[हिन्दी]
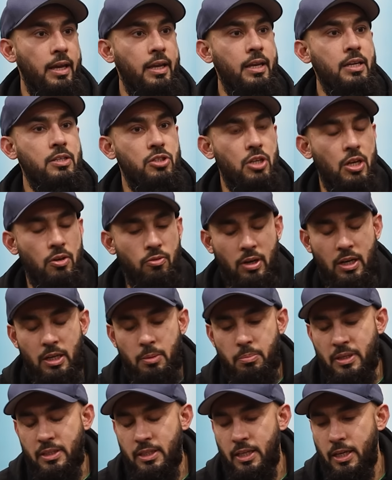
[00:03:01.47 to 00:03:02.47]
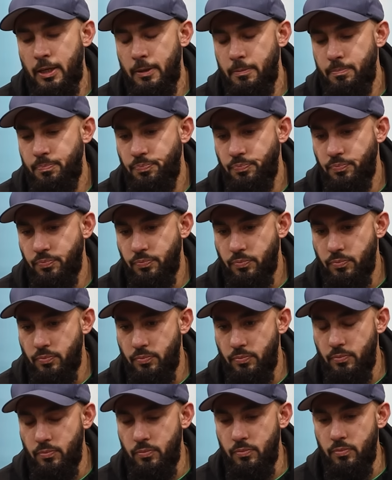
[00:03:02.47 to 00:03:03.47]
है कि जनरली बंदा
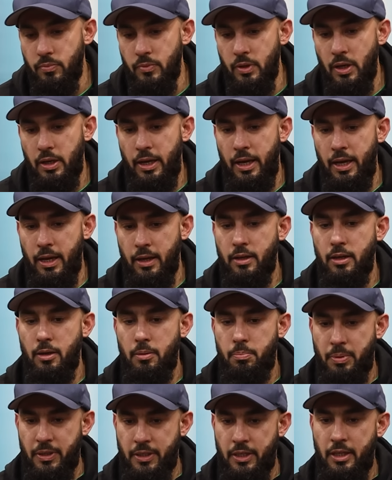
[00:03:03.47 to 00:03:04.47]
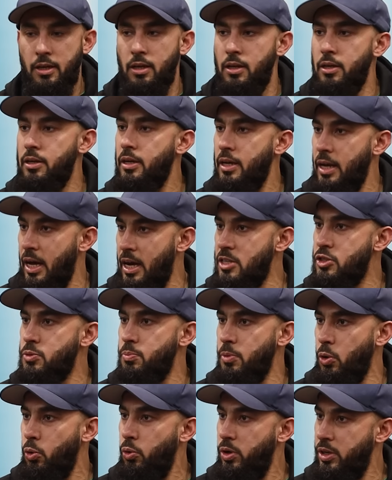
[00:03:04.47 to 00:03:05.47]
एक पर्टिकुलर क्लास
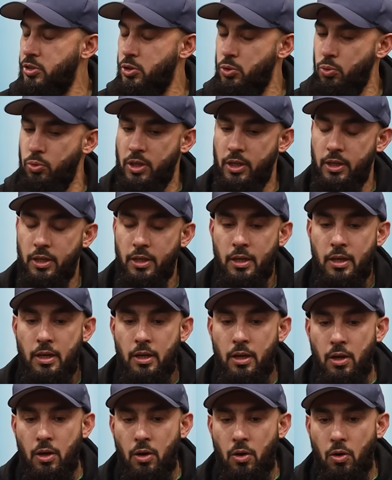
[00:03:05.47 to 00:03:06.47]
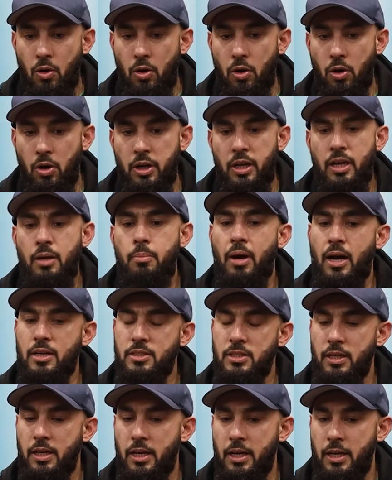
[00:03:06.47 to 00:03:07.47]
में हो एक स्टूडेंट और
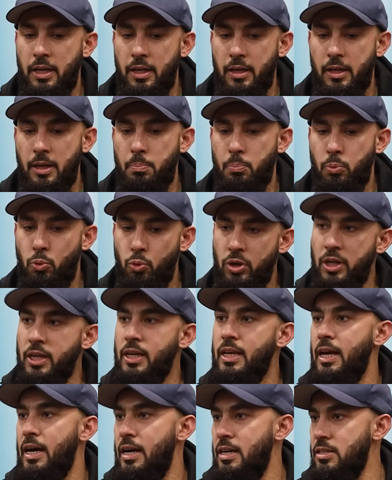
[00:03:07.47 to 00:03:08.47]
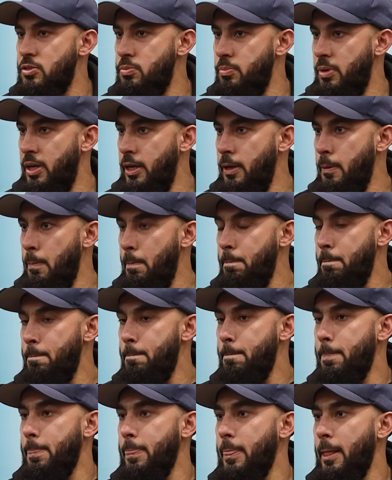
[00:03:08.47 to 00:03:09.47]
इमेजिन करें कि पूरी क्लास में
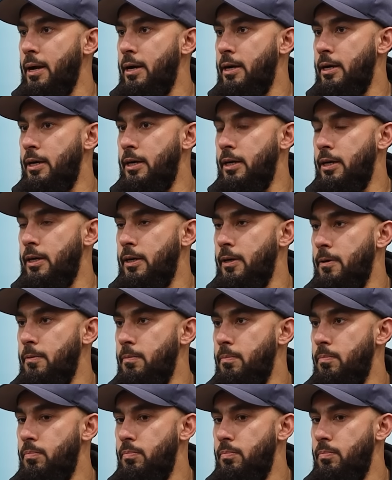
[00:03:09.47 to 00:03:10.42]
आ,